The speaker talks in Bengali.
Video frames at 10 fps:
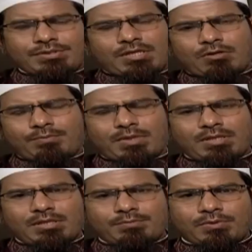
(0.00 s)
যার
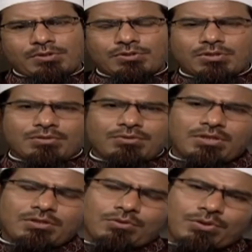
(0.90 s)
অপরাধের পরিচয়টাও
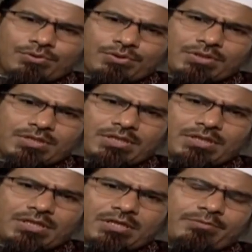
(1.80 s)
তিনি তুলে ধরেছেন
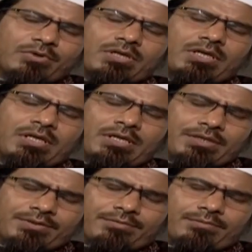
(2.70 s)
এবং এর
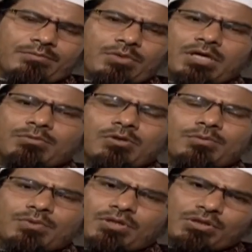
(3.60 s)
ভয়াবহ
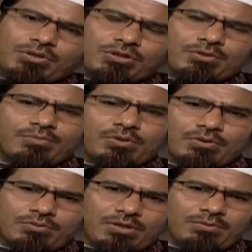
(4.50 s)
পরিণতি
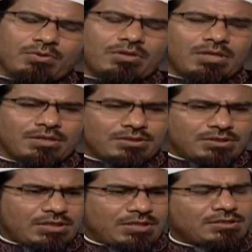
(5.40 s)
সম্পর্কেও তিনি বর্ণনা
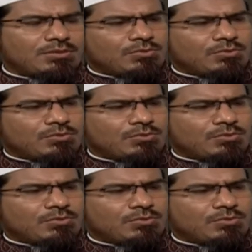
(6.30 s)
দিচ্ছিলেন জি